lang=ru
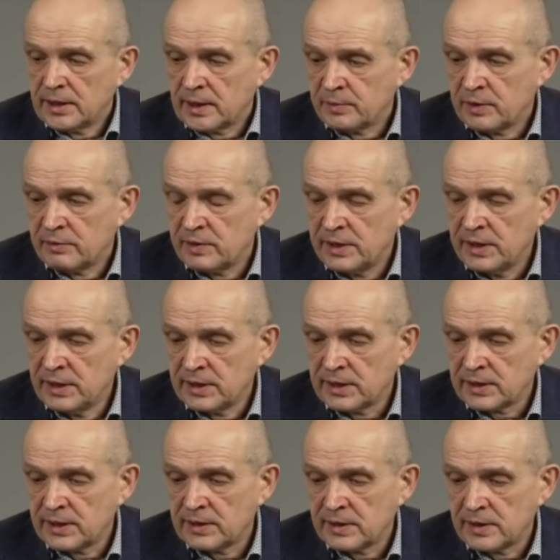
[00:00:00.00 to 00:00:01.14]
там до войны,
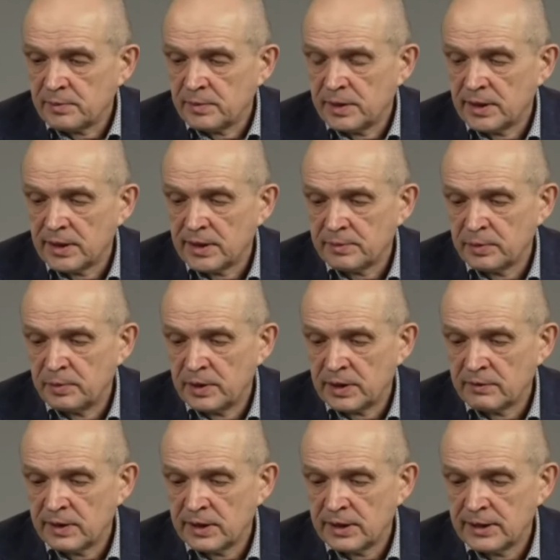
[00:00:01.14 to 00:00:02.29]
когда там
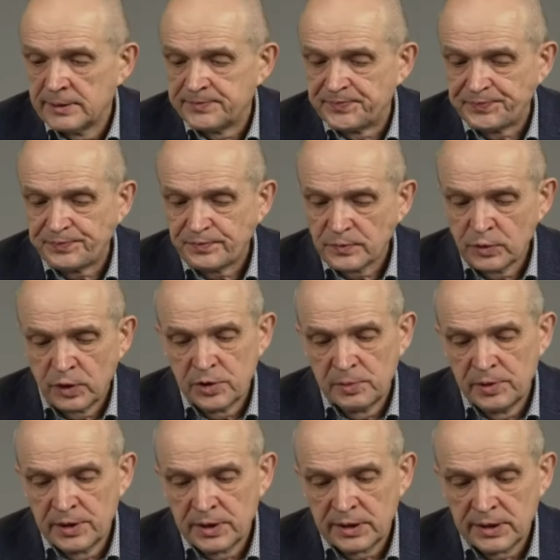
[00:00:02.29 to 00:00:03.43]
публиковали, ну
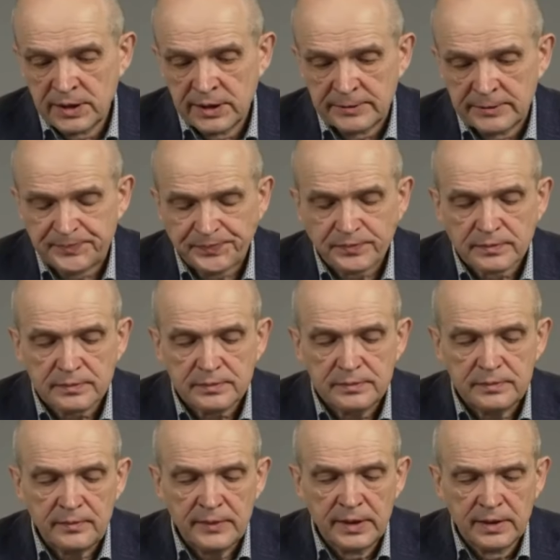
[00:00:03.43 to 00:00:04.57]
особенно когда
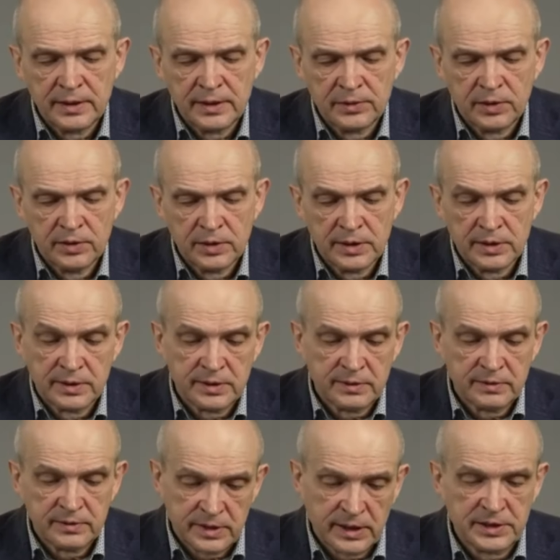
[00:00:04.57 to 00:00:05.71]
но,
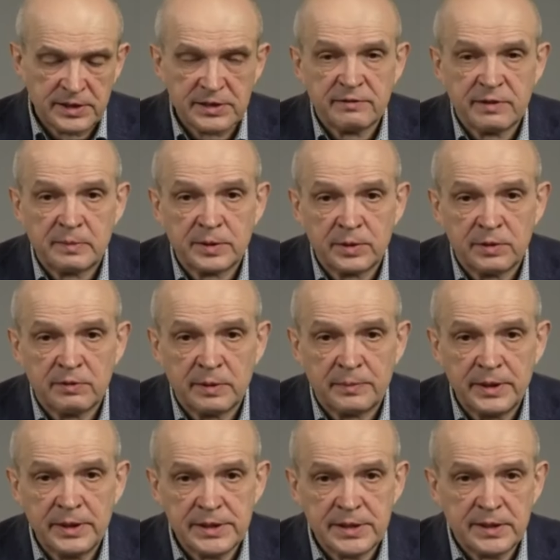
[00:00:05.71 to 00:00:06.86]
так называемая новая
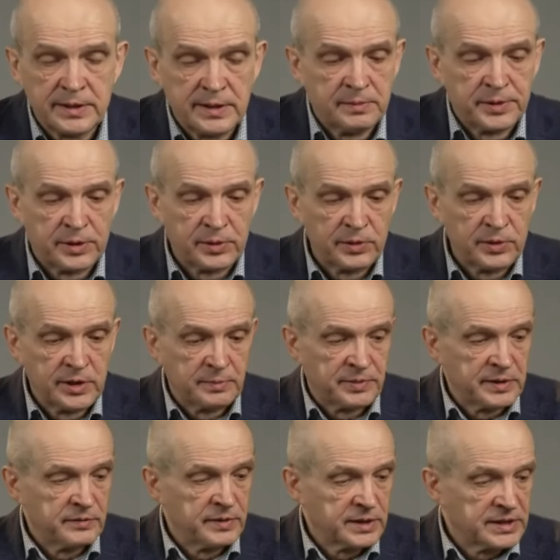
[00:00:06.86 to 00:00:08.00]
полиция, там патрульная
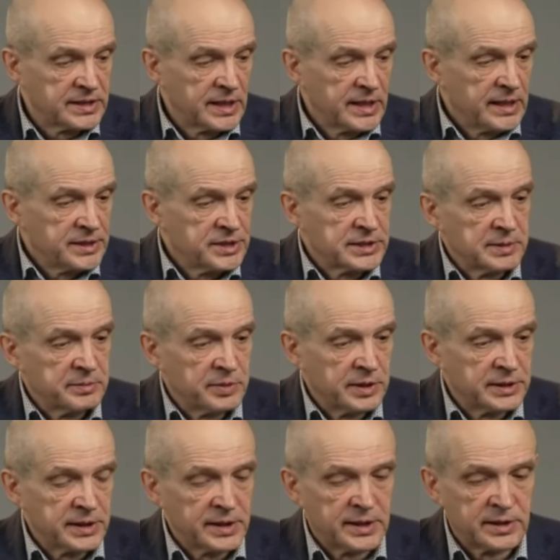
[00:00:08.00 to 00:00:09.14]
появилась, часто были
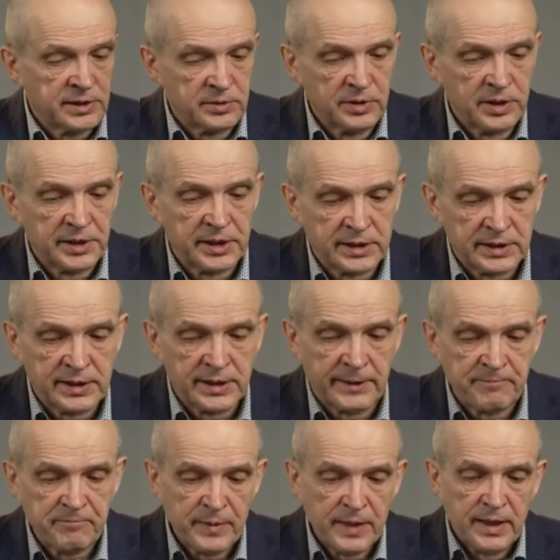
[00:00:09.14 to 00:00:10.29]
такие ролики,
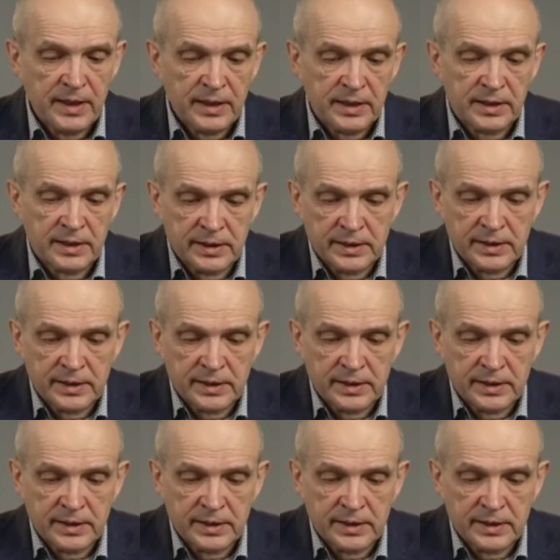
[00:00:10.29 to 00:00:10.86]
когда а,